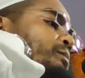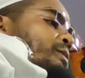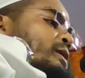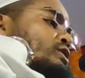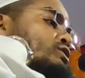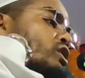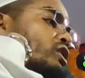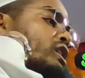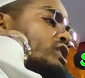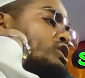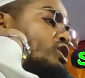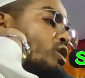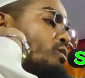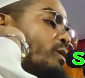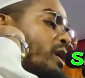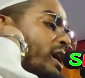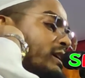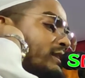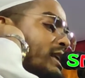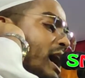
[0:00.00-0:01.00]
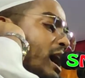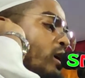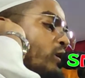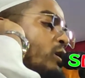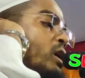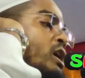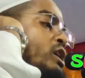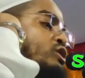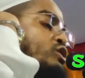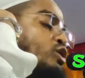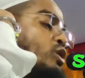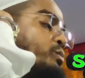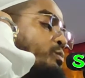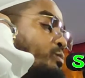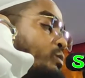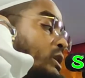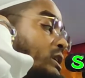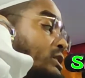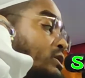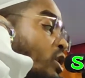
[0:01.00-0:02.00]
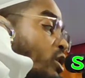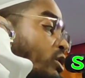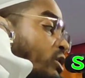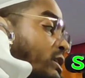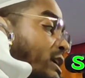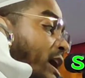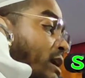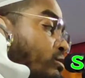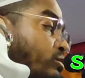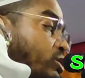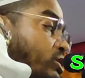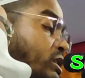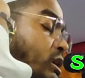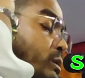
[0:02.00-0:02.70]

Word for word: পেছনে সময় দাও চব্বিশ ঘন্টার মধ্যে